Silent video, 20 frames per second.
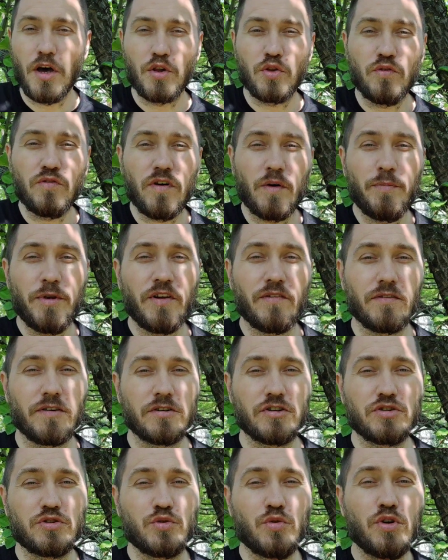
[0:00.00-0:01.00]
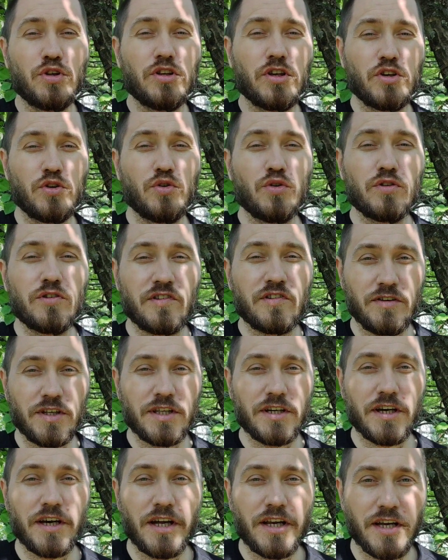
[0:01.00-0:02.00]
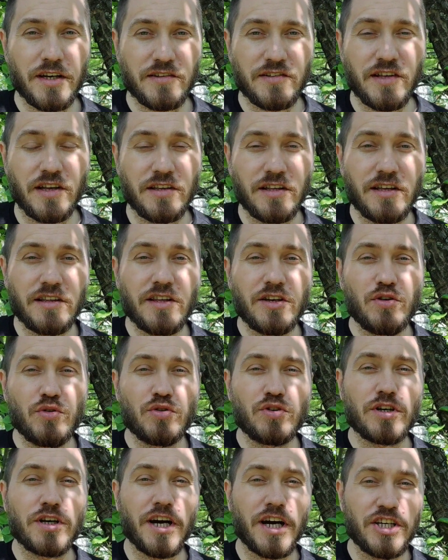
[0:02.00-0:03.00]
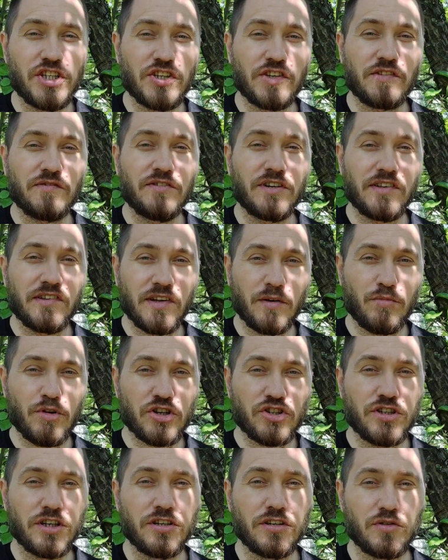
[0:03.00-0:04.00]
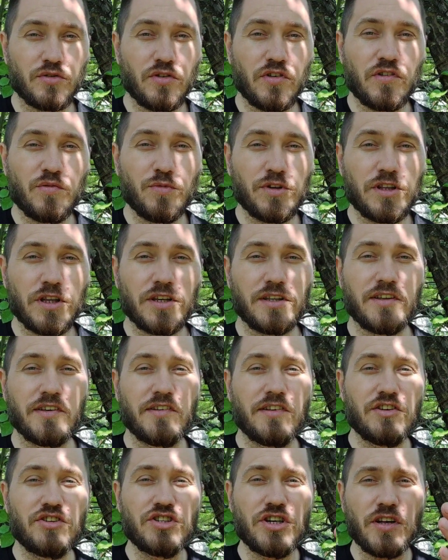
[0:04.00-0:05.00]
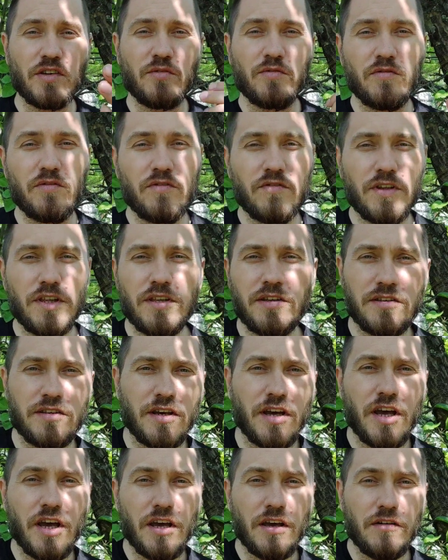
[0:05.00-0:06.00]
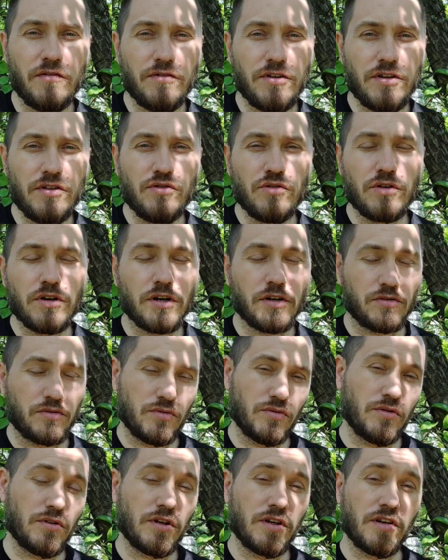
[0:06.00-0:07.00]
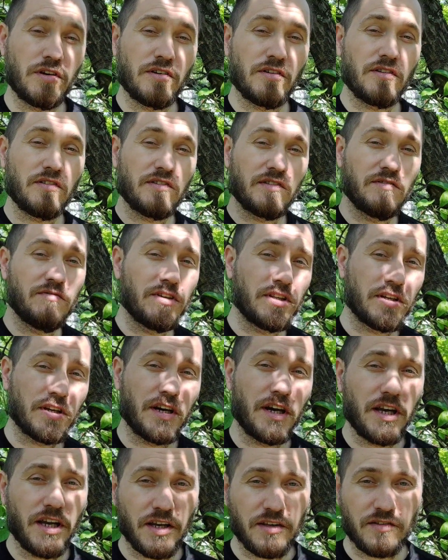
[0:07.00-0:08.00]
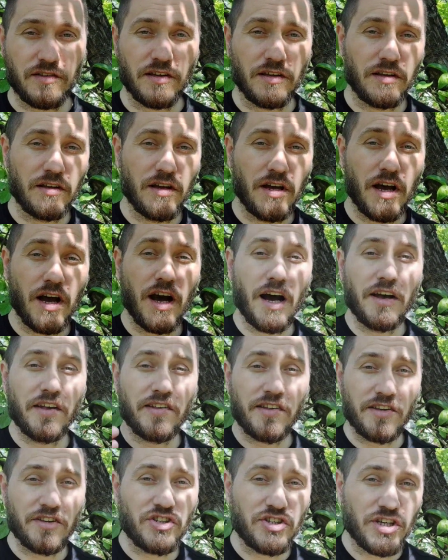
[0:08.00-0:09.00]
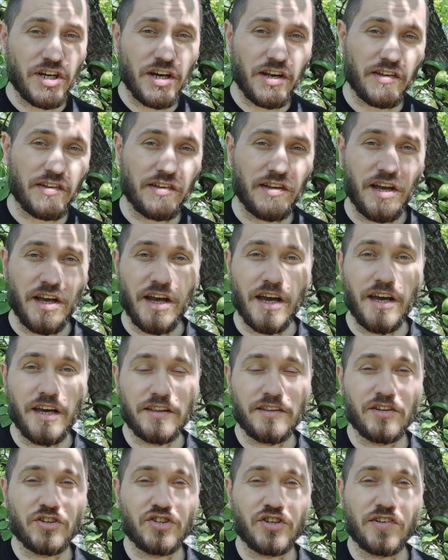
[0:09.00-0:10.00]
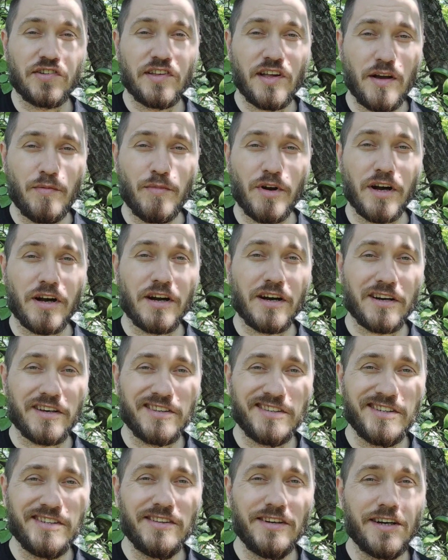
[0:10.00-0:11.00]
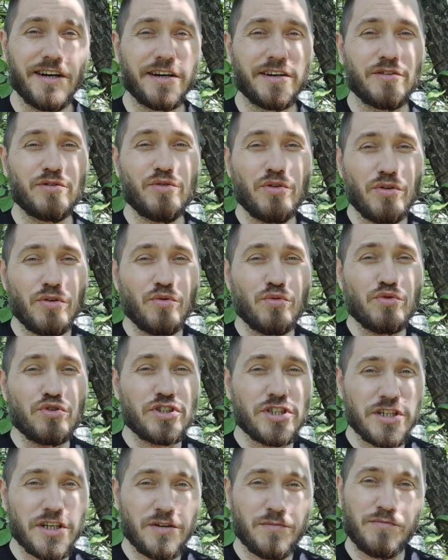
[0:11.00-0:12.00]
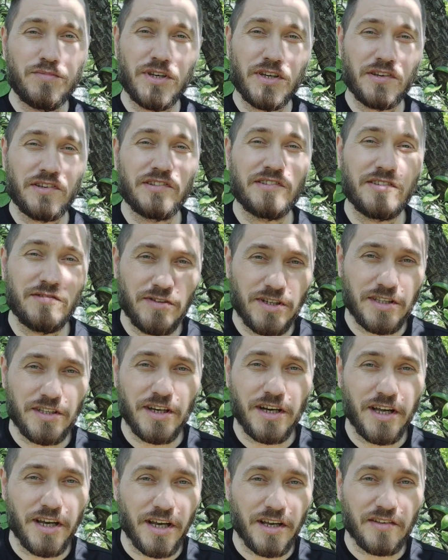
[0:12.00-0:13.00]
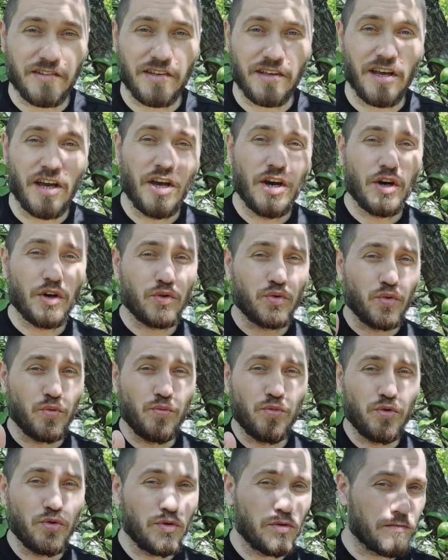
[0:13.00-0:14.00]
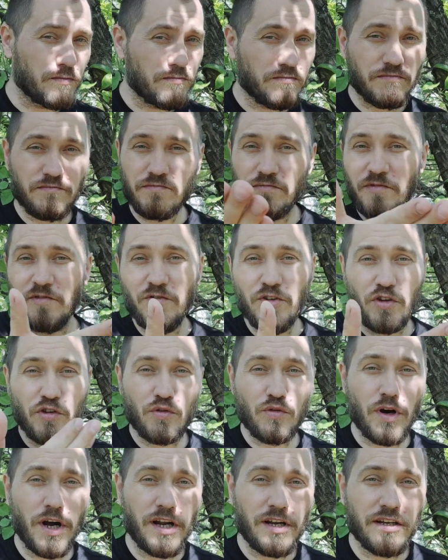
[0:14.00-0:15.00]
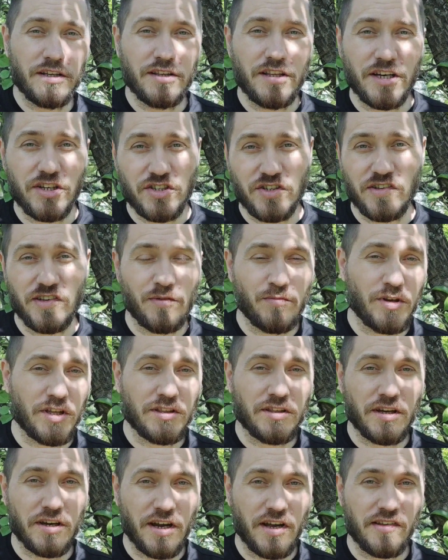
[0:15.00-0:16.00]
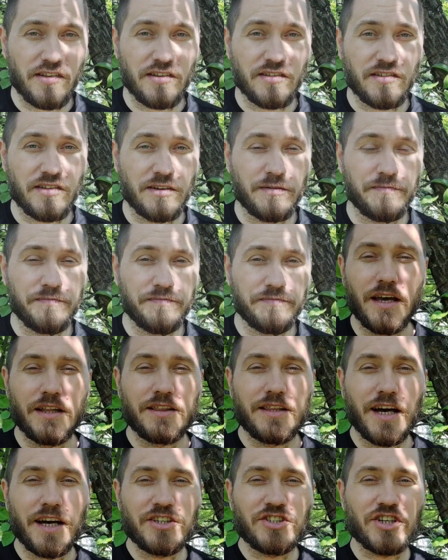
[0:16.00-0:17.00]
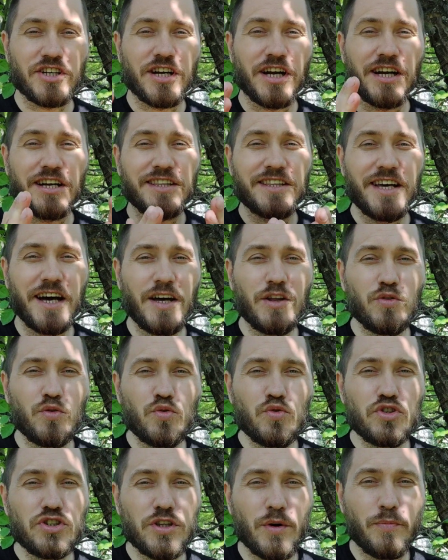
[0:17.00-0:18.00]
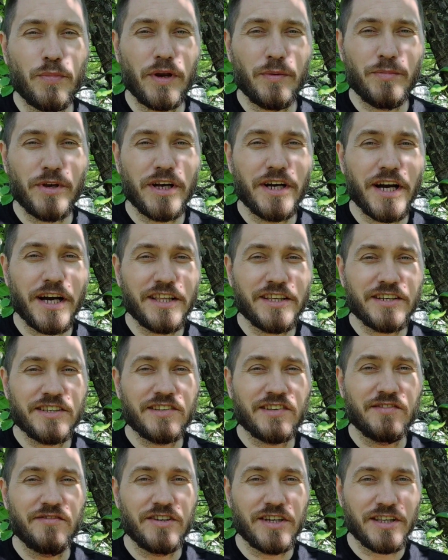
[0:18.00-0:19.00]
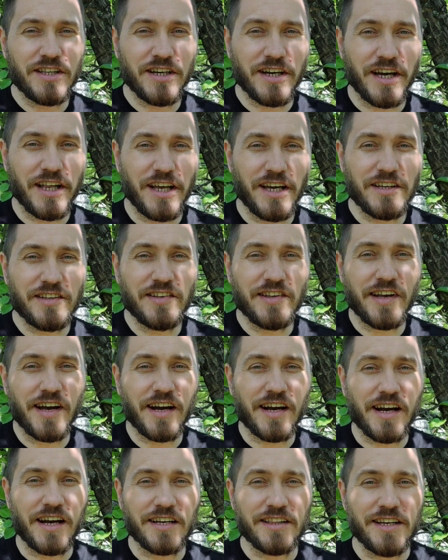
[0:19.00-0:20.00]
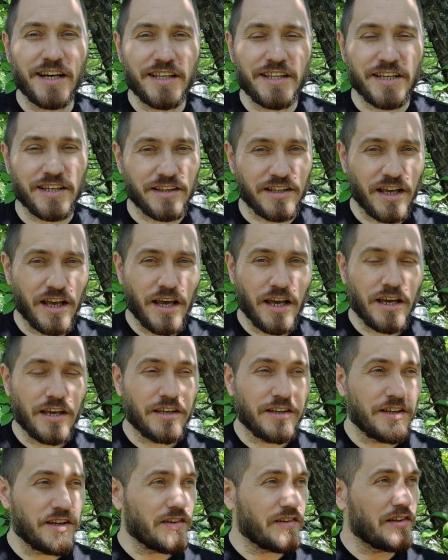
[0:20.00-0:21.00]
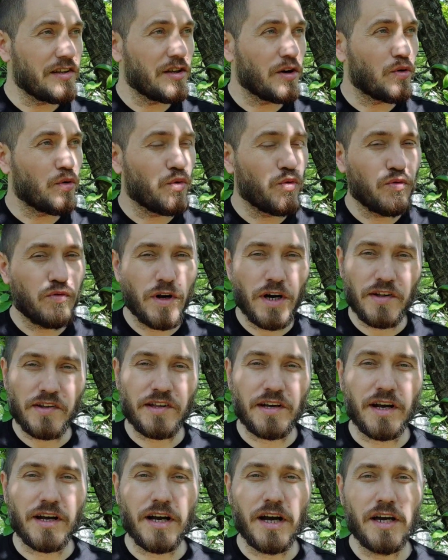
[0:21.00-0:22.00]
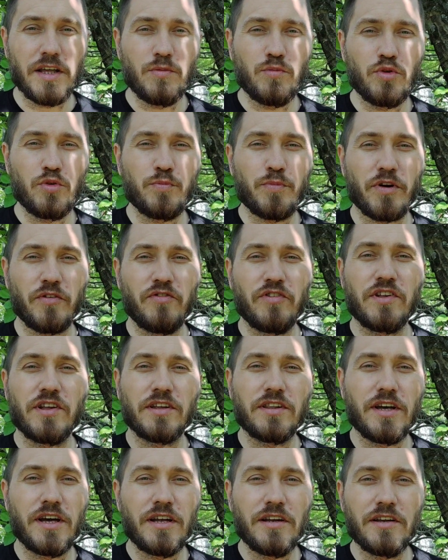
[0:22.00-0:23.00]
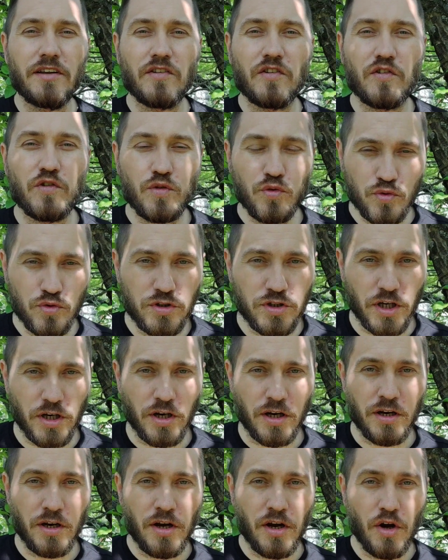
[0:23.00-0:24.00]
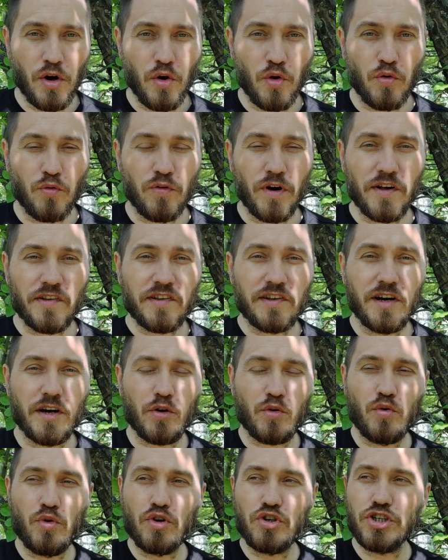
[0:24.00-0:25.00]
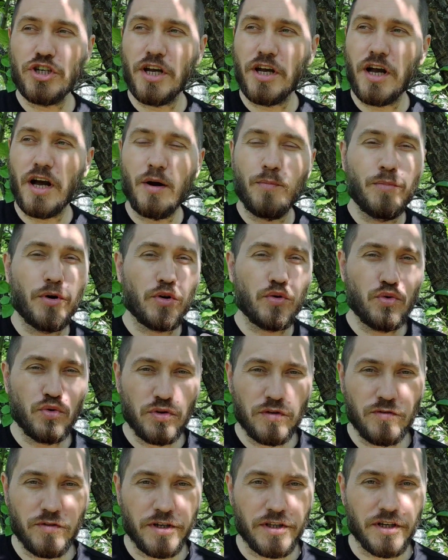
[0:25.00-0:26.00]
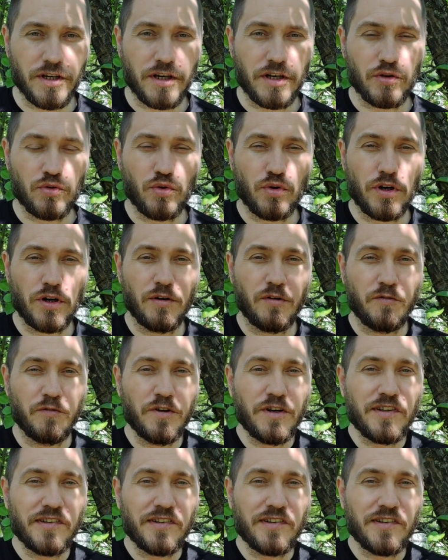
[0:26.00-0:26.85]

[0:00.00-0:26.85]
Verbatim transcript: Ну, во-первых, что дает цветокоррекция? Она дает качество изображения. То есть, смотрите, сейчас вы видите видео, которое с цветокоррекцией. А сейчас это же самая картинка, но уже без цветокоррекции. Думаю, визуально даже заметна разница. Также, когда нужно прибегать к цветокоррекции, а когда нет. Если у вас какая-нибудь профессиональная студия, у вас хорошее оборудование, которое вы